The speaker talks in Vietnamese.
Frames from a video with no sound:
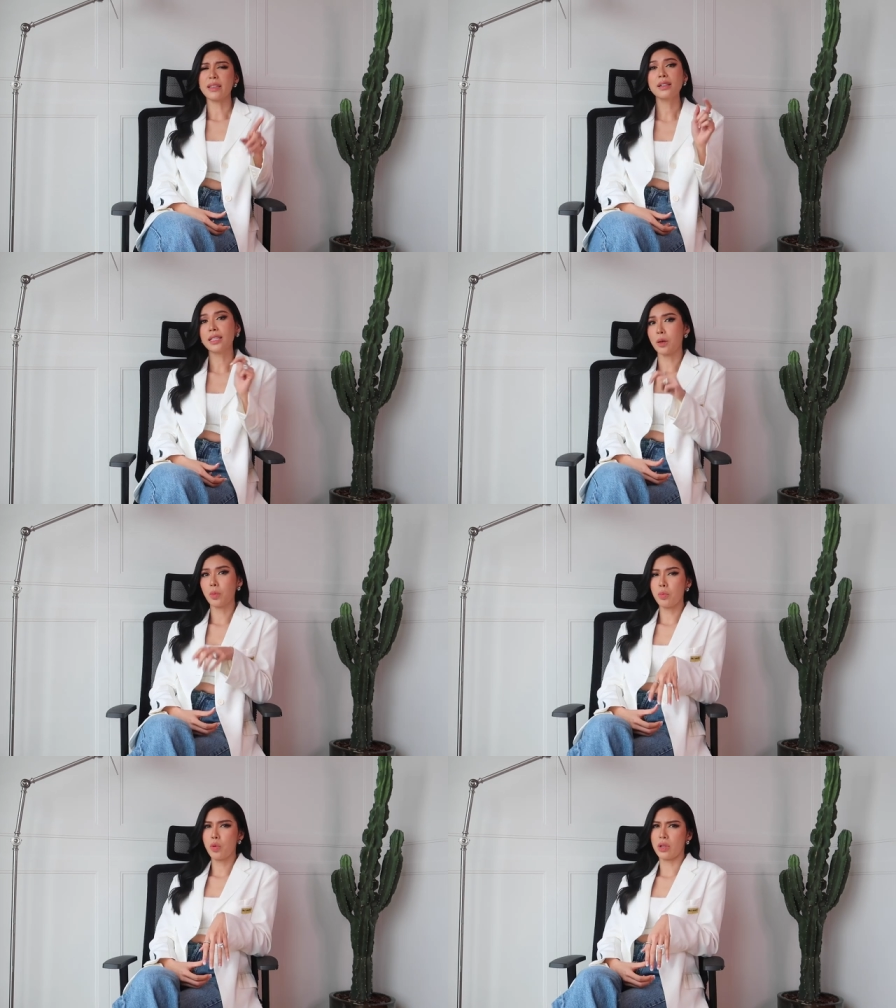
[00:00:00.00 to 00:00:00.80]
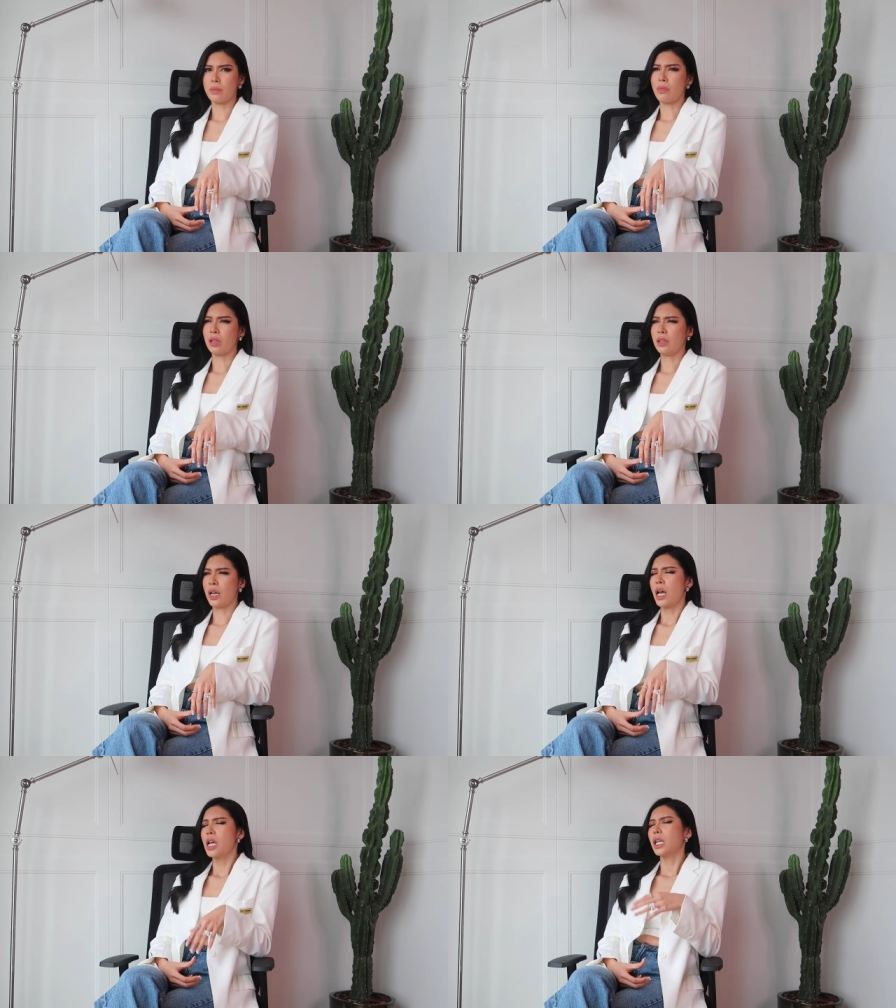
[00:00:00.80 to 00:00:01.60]
mà nhất là trong cái mùa dịch bệnh
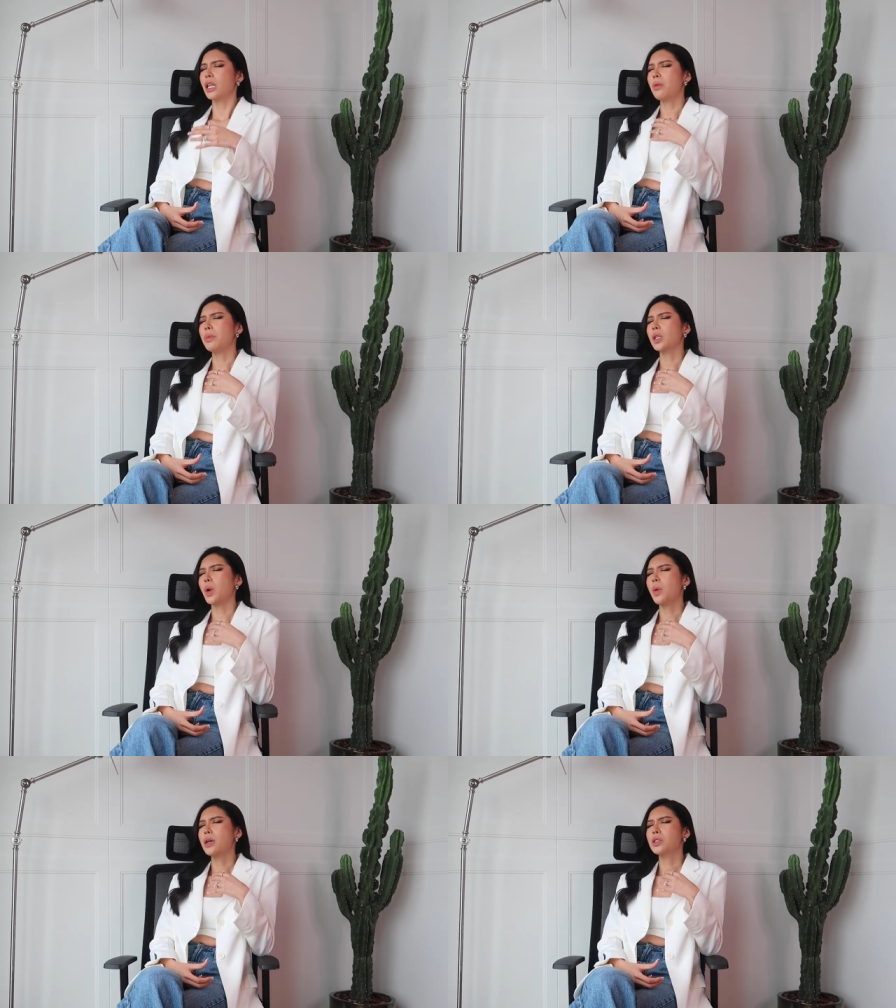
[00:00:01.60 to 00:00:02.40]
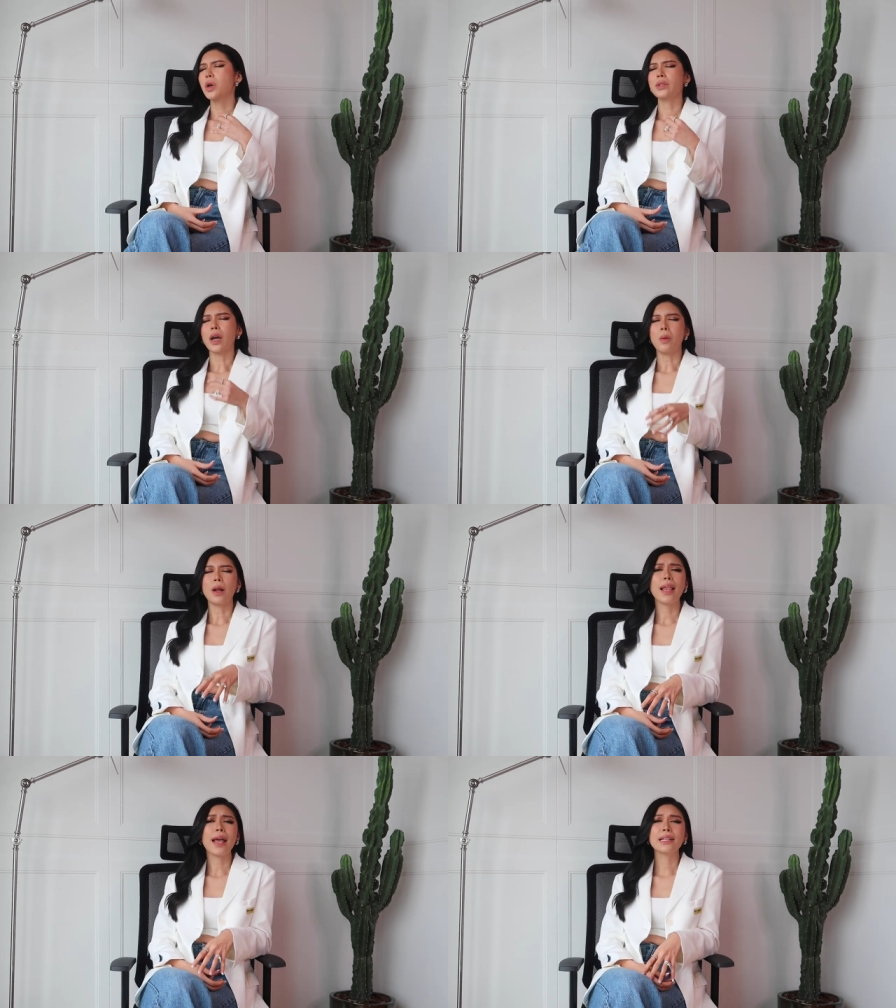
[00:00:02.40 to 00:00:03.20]
nè ta nói minh tú á show chọn
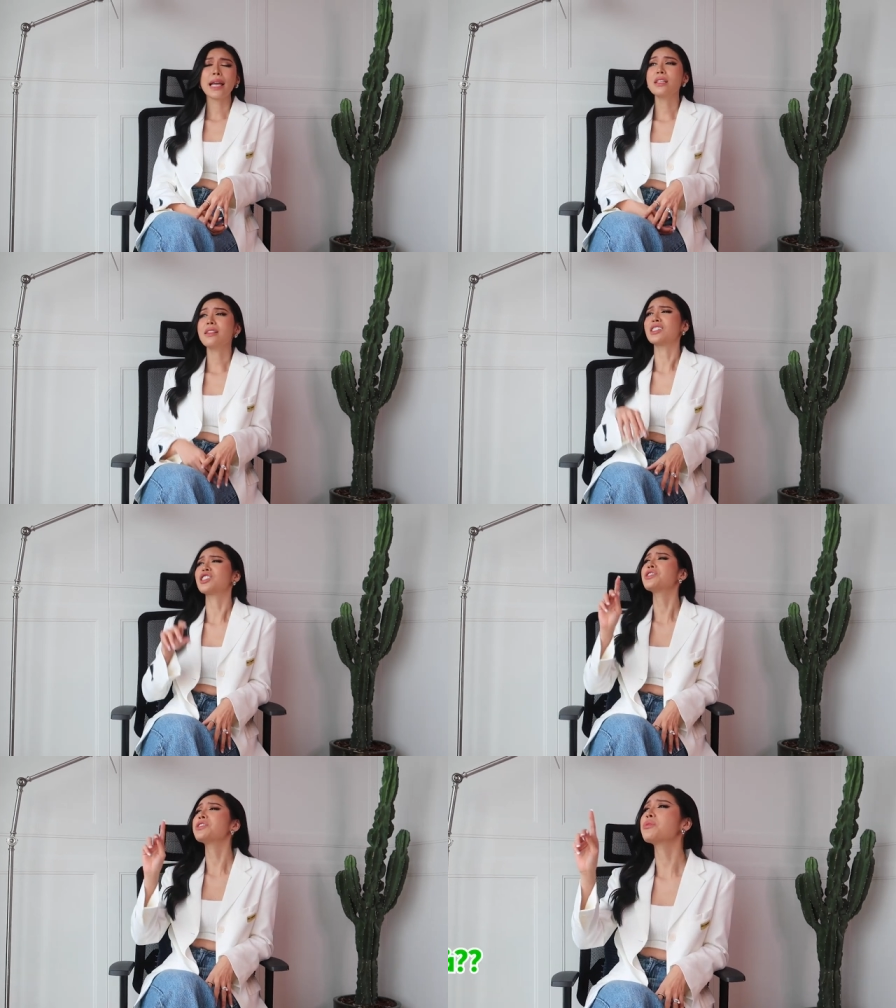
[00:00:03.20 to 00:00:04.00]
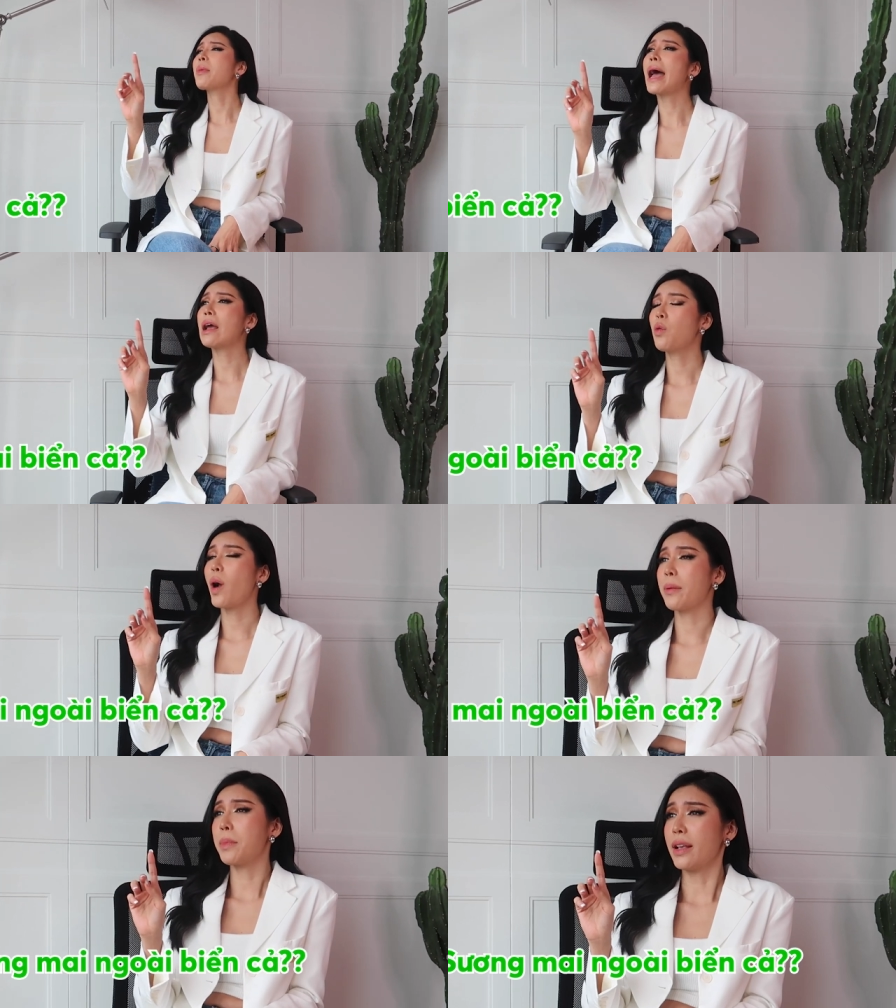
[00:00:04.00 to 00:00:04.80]
á lát đá như là sương mai ở
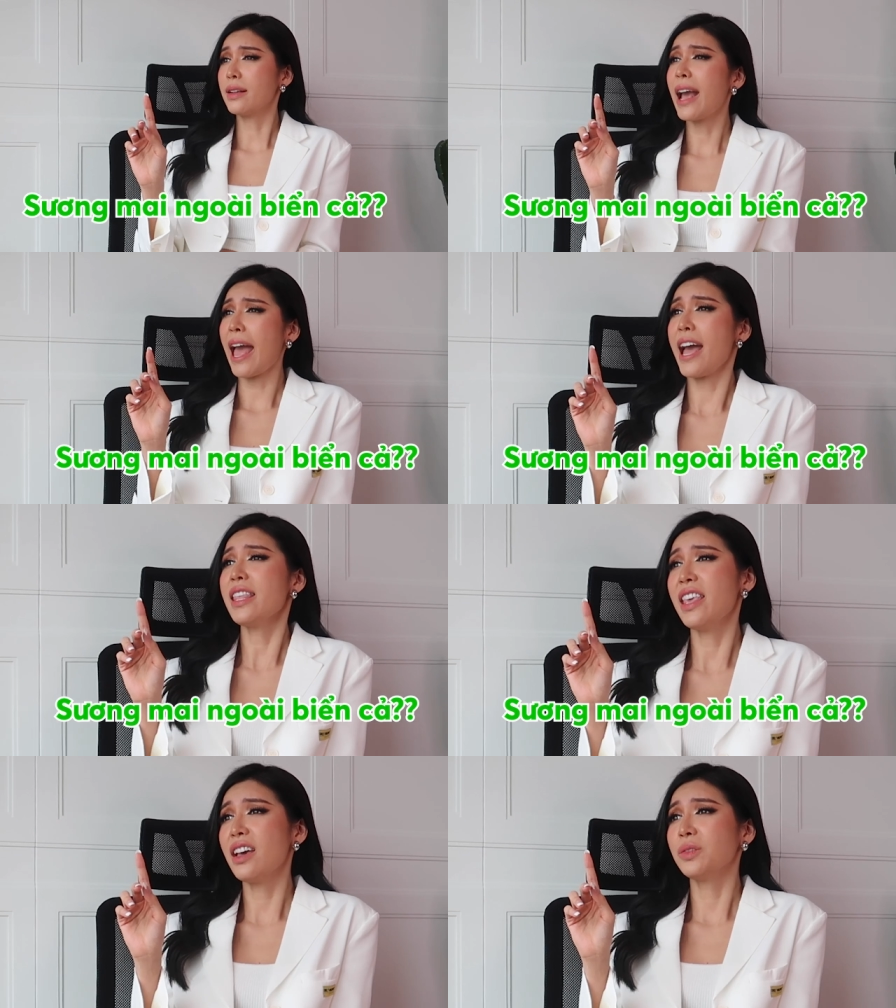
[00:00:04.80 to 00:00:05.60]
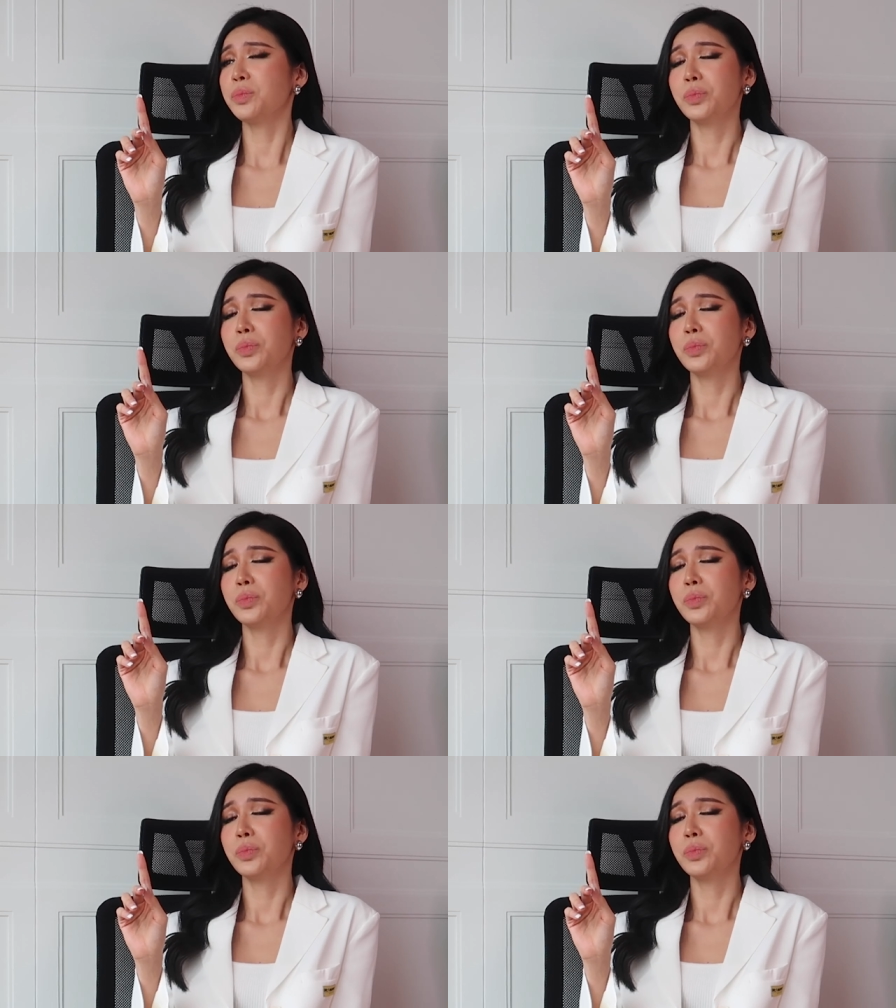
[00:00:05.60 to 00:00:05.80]
ngoài biển cả gì á